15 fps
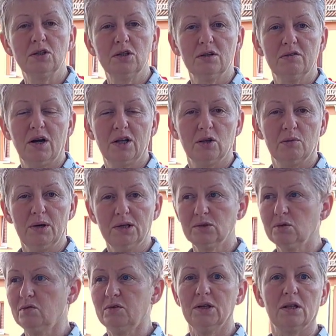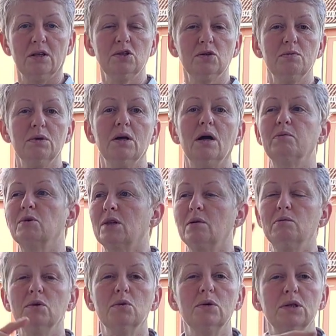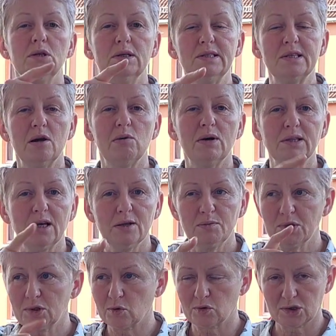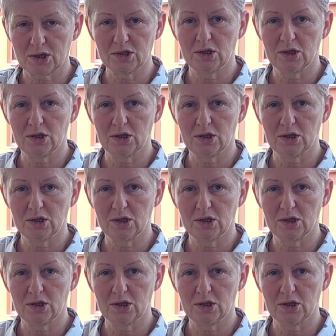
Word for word: dodawała do placków, jedliśmy, a bo tam były i sałata, i pietruszka